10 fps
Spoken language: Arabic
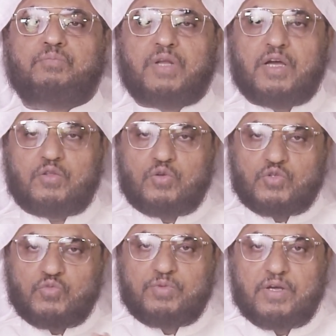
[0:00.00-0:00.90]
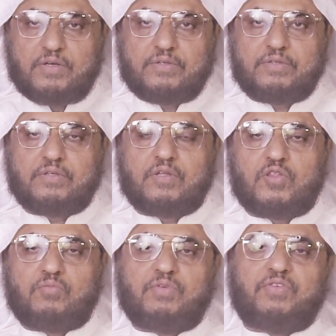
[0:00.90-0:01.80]
من حيث الجملة
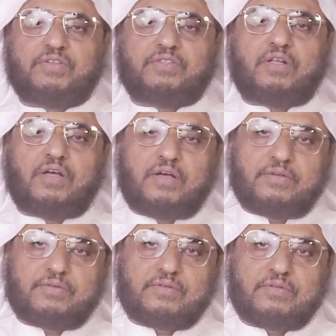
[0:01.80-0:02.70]
ثم فصل